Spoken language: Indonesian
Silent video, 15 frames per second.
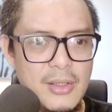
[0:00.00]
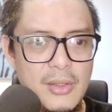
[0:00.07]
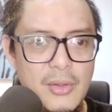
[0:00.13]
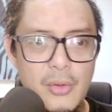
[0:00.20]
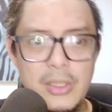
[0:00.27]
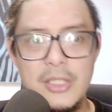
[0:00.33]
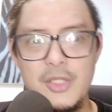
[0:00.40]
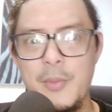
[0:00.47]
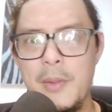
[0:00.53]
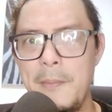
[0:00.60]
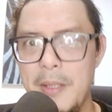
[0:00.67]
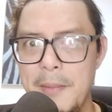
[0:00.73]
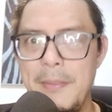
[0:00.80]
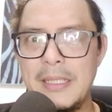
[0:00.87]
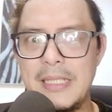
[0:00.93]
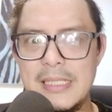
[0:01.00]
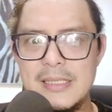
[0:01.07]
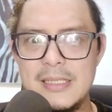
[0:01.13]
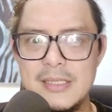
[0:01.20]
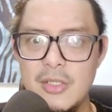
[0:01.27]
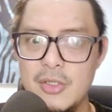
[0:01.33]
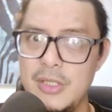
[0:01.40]
Kok ini cuma berempat guys?
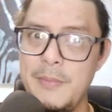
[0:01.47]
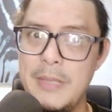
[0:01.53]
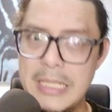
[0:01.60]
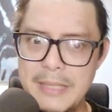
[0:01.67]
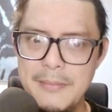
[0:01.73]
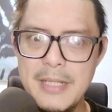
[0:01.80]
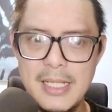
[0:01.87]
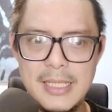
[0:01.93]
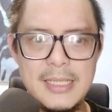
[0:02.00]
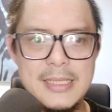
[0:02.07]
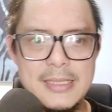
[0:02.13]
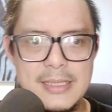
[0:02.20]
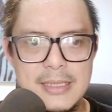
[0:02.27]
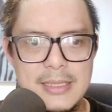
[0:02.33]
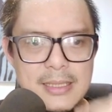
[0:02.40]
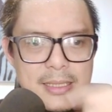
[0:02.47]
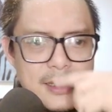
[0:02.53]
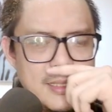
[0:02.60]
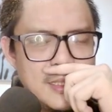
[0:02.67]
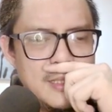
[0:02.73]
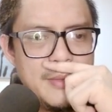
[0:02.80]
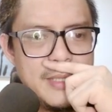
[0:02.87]
Seharusnya berlima kan guys?
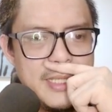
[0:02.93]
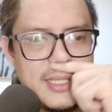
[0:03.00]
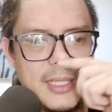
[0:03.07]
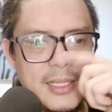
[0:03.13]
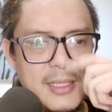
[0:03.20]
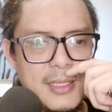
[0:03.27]
Ini gimana ya?